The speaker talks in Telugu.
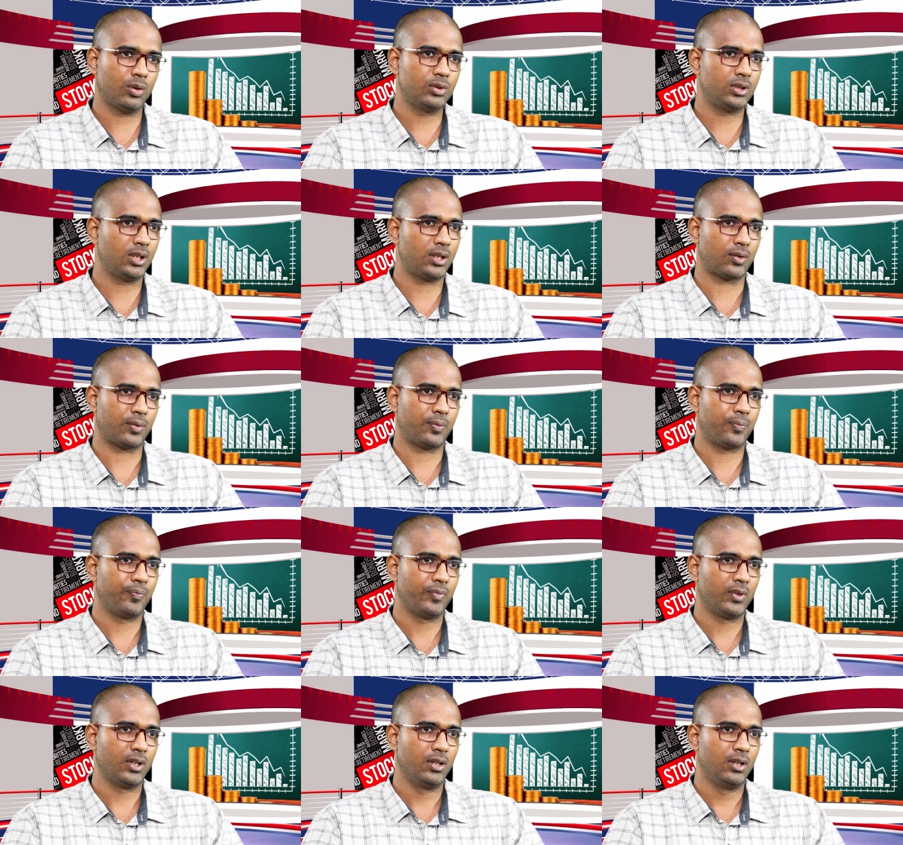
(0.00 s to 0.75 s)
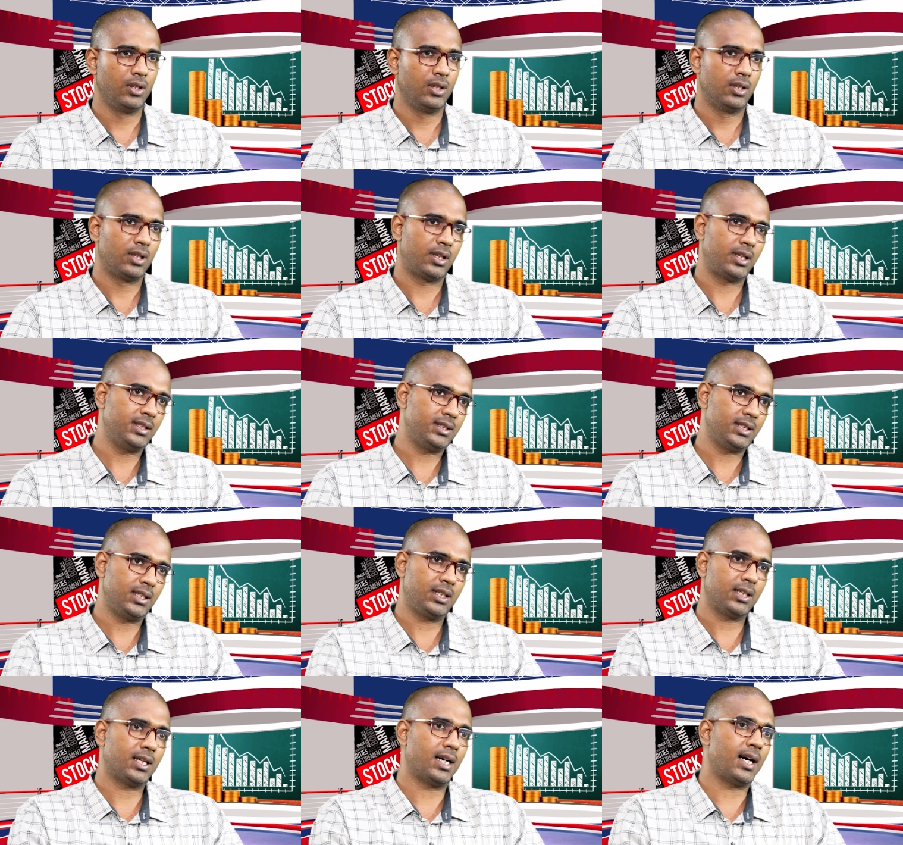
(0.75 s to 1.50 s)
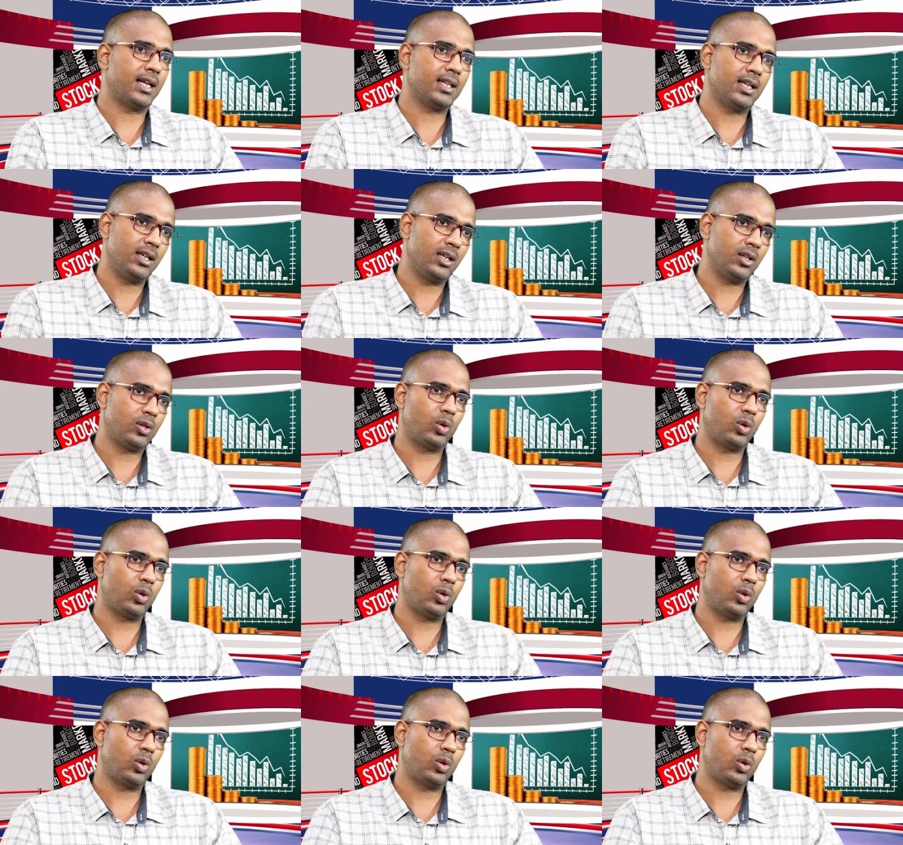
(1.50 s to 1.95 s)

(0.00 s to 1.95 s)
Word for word: అవుతారు రీసెంట్గా ఆదాని